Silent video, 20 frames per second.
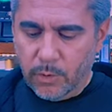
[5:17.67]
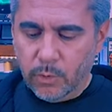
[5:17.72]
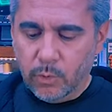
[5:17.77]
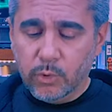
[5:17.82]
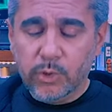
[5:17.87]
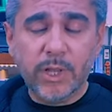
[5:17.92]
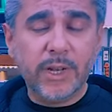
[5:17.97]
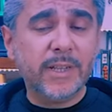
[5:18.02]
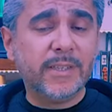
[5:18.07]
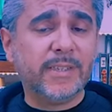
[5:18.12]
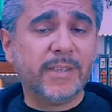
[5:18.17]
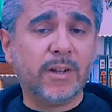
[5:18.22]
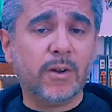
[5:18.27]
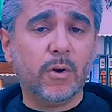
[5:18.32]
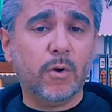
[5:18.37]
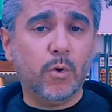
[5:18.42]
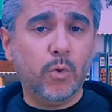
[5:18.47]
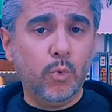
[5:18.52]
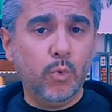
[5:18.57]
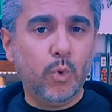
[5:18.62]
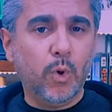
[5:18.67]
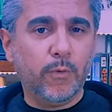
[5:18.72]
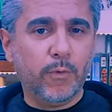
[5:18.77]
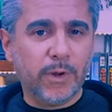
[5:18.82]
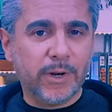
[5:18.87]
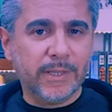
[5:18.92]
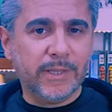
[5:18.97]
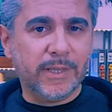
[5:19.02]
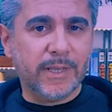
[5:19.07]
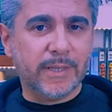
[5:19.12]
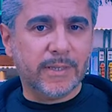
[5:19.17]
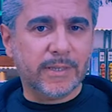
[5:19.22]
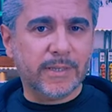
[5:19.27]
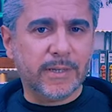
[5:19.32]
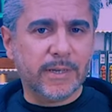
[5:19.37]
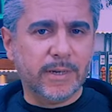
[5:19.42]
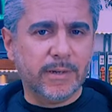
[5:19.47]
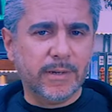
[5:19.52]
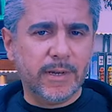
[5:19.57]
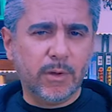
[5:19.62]
Utilizzerò un nuovo hard
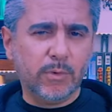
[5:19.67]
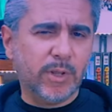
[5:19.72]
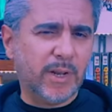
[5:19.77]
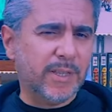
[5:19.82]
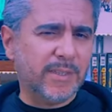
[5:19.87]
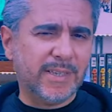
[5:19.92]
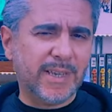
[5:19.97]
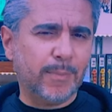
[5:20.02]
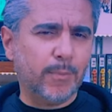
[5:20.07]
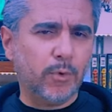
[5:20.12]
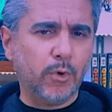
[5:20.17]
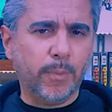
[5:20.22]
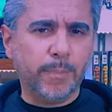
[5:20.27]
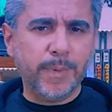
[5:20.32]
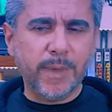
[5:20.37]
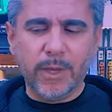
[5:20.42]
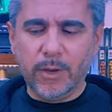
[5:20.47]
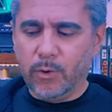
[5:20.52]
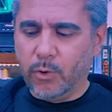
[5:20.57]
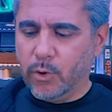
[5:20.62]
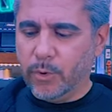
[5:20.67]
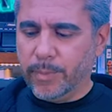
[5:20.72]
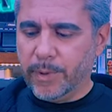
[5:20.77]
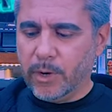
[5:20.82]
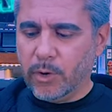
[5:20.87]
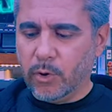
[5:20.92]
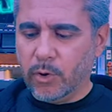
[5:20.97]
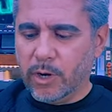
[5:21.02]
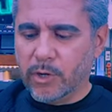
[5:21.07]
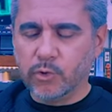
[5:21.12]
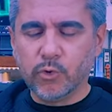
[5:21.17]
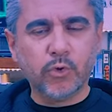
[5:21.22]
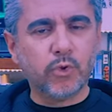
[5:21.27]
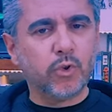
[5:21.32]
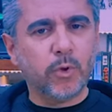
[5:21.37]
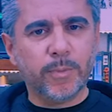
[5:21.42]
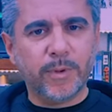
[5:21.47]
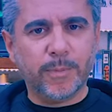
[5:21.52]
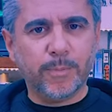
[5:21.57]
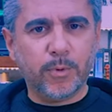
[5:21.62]
disk, ne utilizziamo uno piccolo per ora,
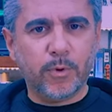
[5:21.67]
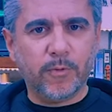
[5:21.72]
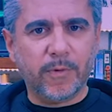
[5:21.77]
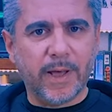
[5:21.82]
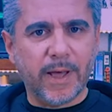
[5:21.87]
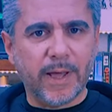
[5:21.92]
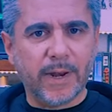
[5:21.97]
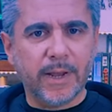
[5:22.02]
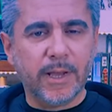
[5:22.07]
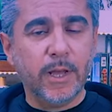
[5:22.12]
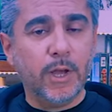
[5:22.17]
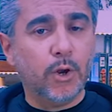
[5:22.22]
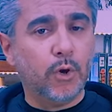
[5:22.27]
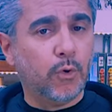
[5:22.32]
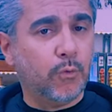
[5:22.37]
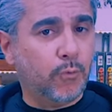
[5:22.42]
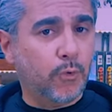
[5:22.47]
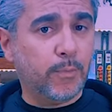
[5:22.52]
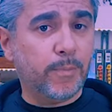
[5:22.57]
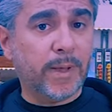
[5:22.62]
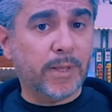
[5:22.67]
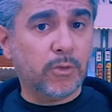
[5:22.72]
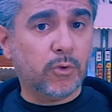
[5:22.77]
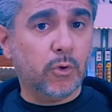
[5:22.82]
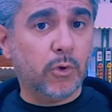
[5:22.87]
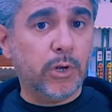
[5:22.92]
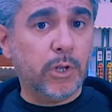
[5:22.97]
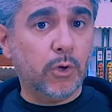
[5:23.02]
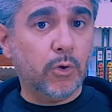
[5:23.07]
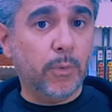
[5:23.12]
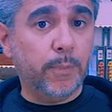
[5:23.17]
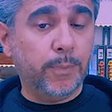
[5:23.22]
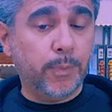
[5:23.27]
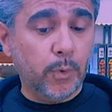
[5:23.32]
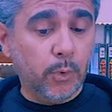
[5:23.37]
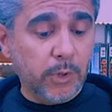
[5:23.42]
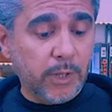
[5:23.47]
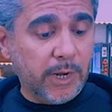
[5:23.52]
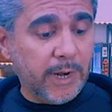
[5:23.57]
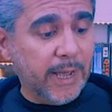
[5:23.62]
giusto per provare. Lo formatto con il
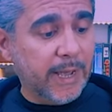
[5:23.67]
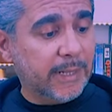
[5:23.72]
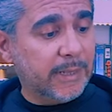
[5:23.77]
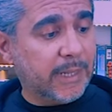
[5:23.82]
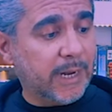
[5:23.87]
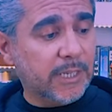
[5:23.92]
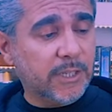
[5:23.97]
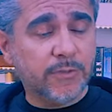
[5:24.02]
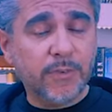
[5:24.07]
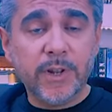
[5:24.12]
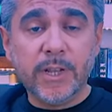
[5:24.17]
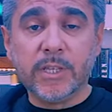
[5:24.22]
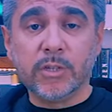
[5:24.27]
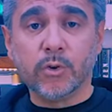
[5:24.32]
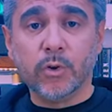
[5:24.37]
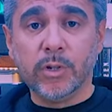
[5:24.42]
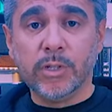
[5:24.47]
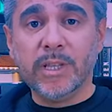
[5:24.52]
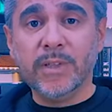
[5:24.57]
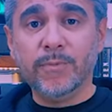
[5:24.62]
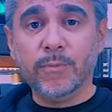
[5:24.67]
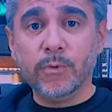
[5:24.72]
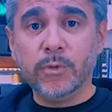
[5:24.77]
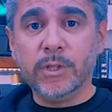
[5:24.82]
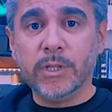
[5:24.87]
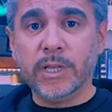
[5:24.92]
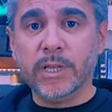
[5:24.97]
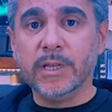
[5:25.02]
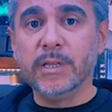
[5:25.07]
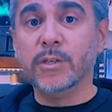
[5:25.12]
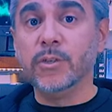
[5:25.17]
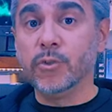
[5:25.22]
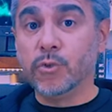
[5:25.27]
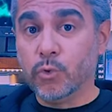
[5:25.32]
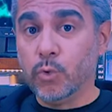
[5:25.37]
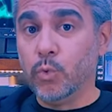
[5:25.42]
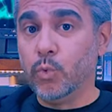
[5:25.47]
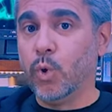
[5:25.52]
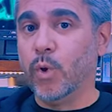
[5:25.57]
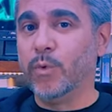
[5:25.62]
computer e trasferisco il DVD
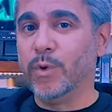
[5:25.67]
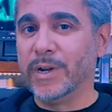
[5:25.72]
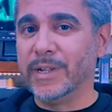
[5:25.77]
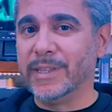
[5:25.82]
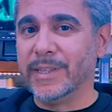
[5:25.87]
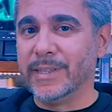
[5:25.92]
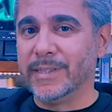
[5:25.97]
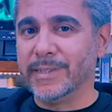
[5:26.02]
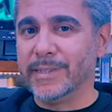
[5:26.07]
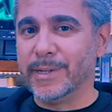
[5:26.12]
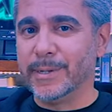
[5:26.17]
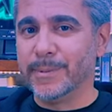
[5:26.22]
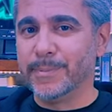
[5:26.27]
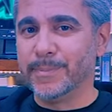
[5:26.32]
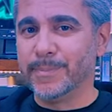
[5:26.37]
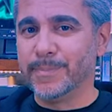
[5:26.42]
sul nuovo hard disk.